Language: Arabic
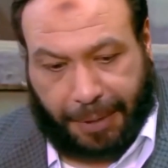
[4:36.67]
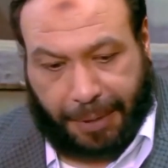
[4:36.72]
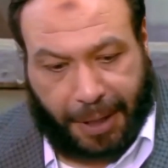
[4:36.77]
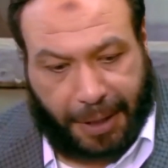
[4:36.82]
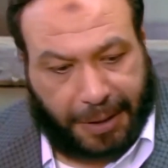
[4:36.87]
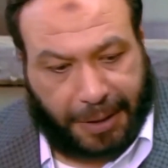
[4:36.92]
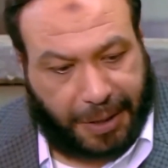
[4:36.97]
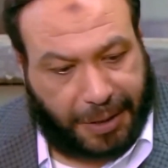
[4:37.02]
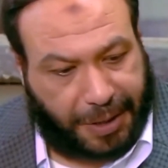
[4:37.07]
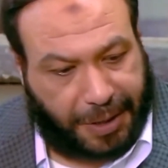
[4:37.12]
طيب
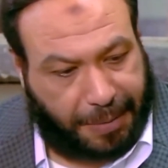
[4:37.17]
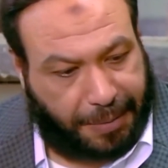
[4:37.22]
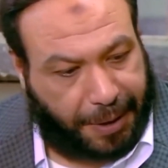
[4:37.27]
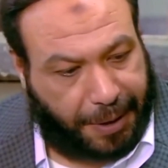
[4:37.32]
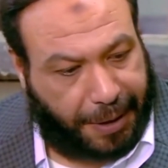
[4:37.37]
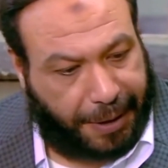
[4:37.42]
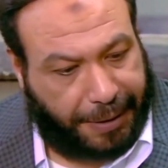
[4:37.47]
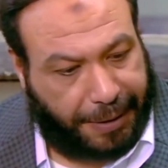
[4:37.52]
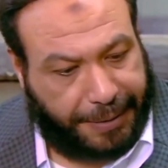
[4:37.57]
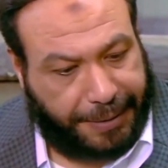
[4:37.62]
خلاص يا
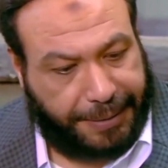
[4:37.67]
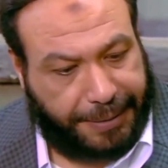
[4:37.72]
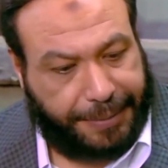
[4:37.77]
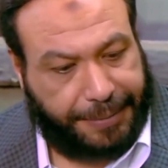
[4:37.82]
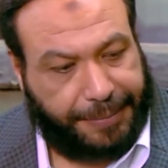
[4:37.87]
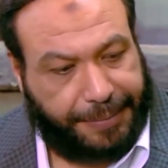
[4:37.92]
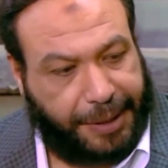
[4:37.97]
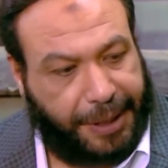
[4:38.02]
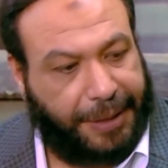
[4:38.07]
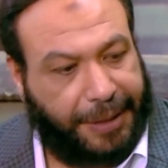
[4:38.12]
صباح
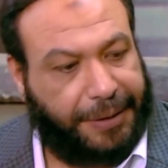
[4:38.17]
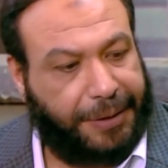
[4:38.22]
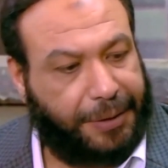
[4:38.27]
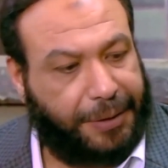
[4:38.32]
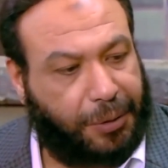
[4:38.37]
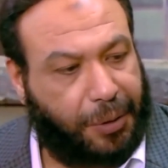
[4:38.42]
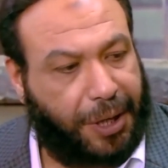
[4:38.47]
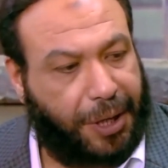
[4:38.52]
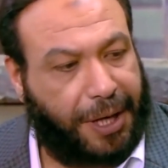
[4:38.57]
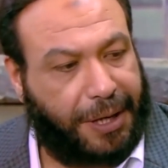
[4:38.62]

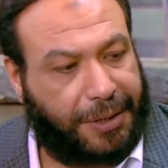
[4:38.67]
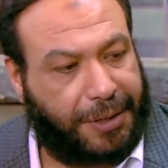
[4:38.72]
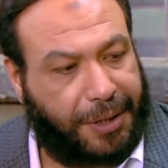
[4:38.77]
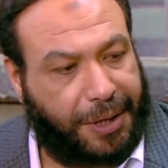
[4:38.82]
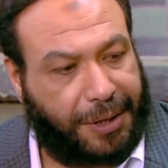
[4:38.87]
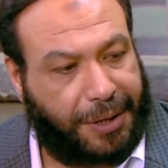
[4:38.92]
اهدي انت وانا